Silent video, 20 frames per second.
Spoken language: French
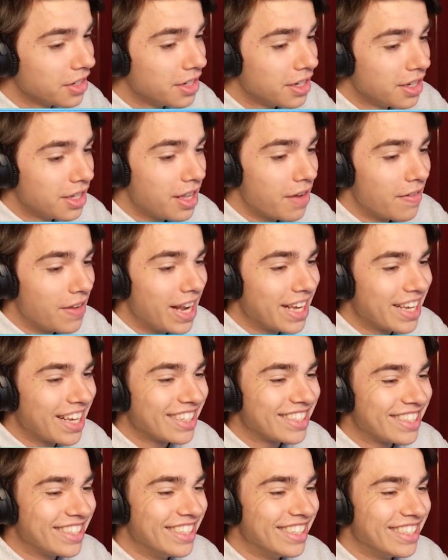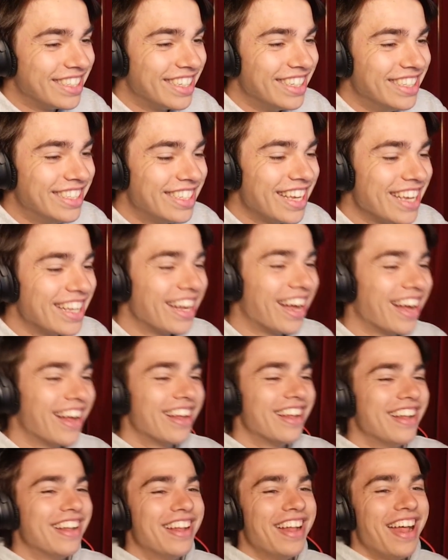Non mais là gars c'est insane là
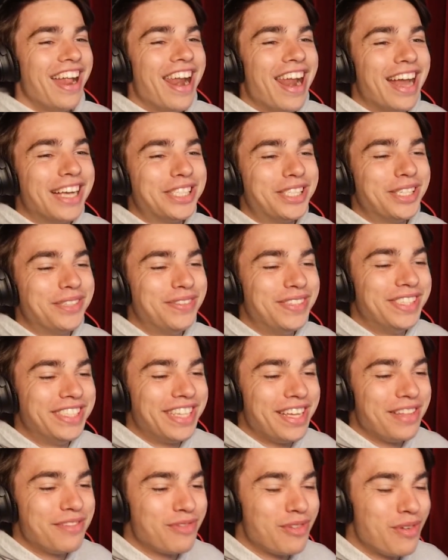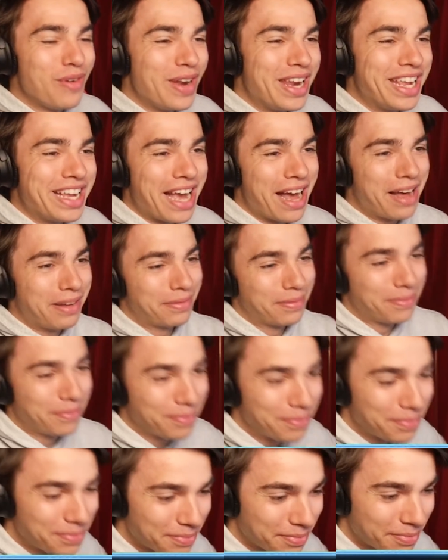Là je suis obligé de vous... Les gars
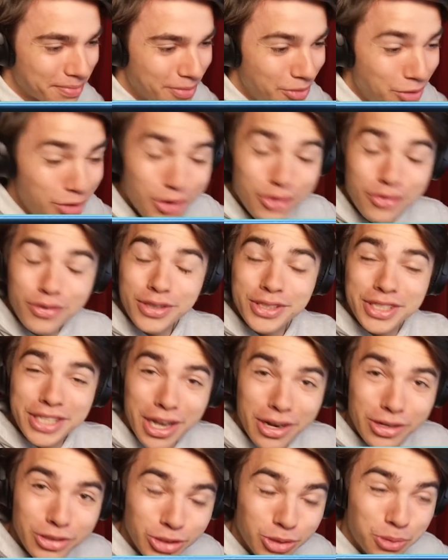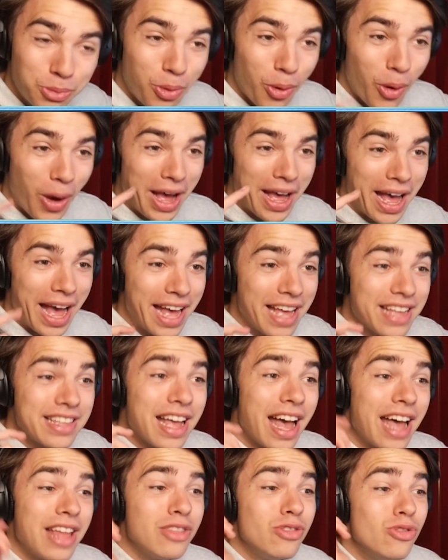Nouveau challenge pour
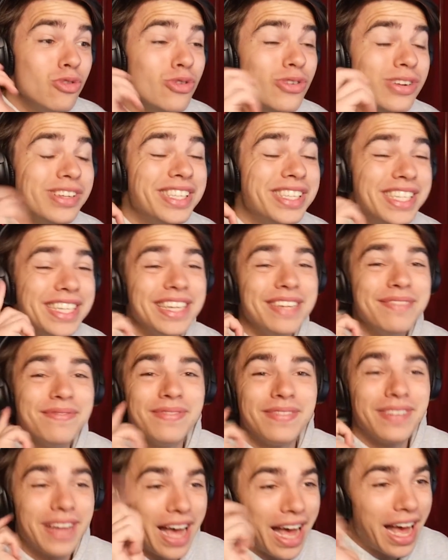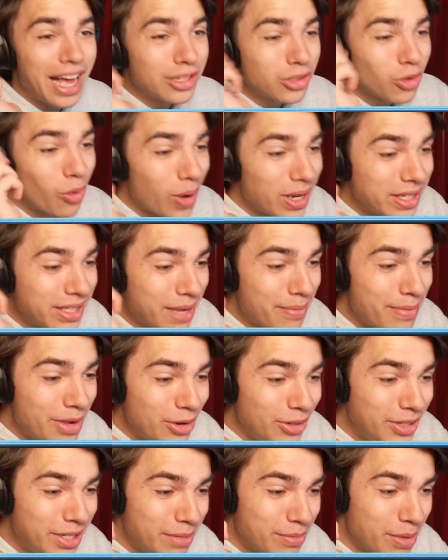un, ultime, un troisième et
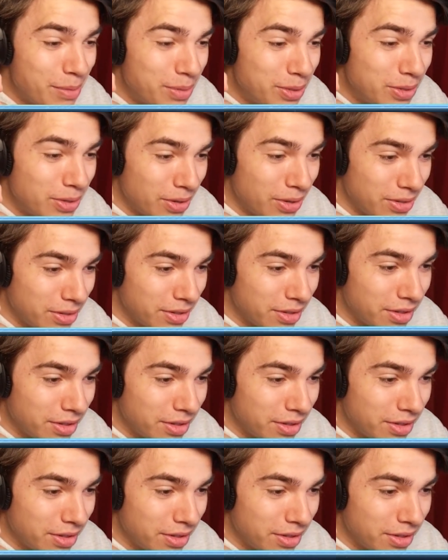ultime épisode